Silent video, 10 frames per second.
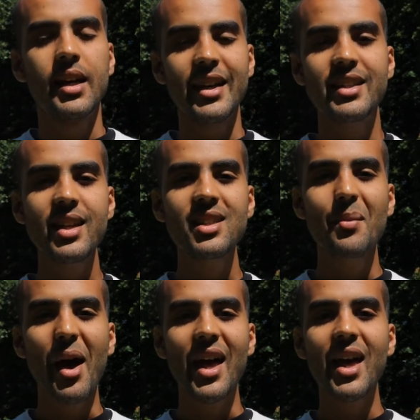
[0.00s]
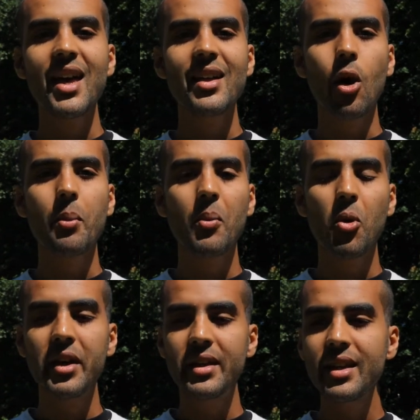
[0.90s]
Et ça, ça m'a
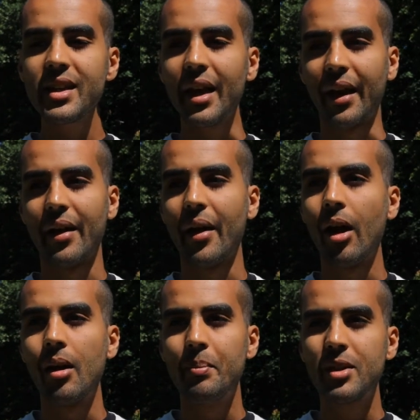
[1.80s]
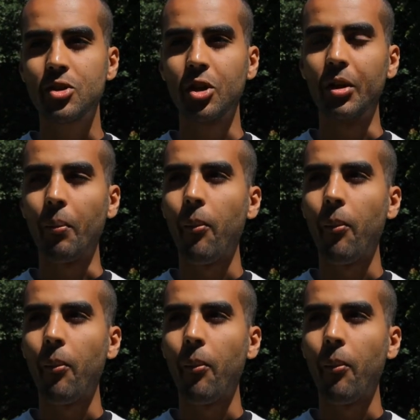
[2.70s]
énormément aidé parce que